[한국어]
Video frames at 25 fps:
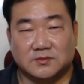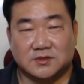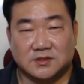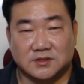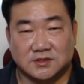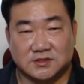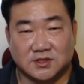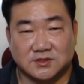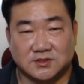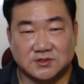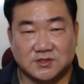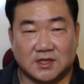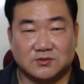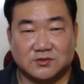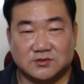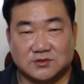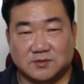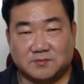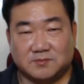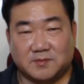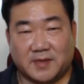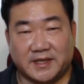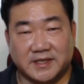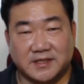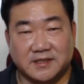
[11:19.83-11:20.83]
그 정서하고 좀
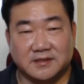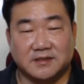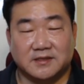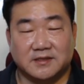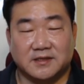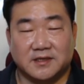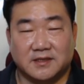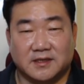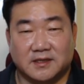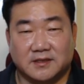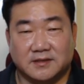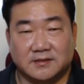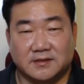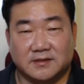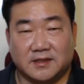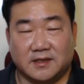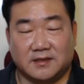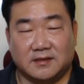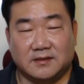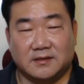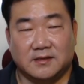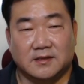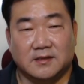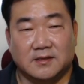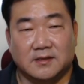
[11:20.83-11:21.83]
많이 연결이
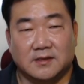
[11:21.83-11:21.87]
되는데